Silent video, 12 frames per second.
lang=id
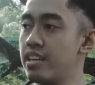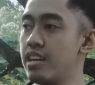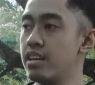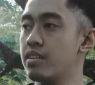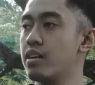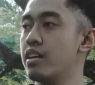
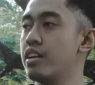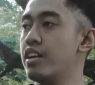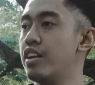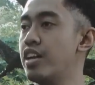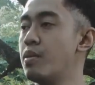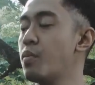dan
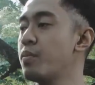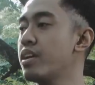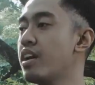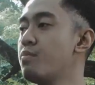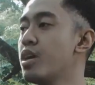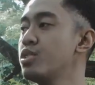dan
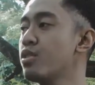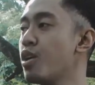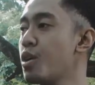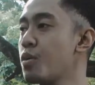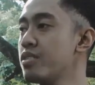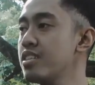pemilihan baju
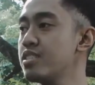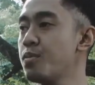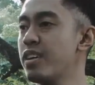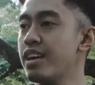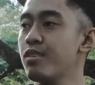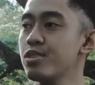kalau gue sih
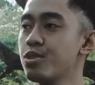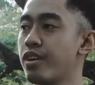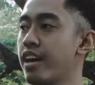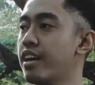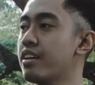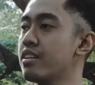sebenarnya gue
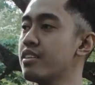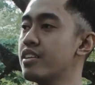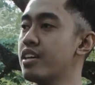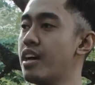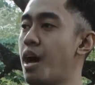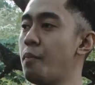suka yang
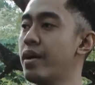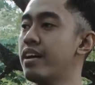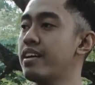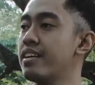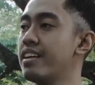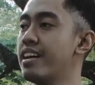apa
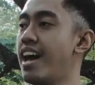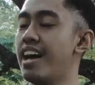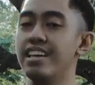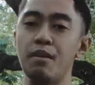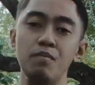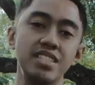ya
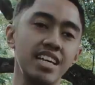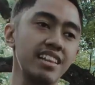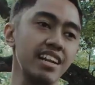ya bisa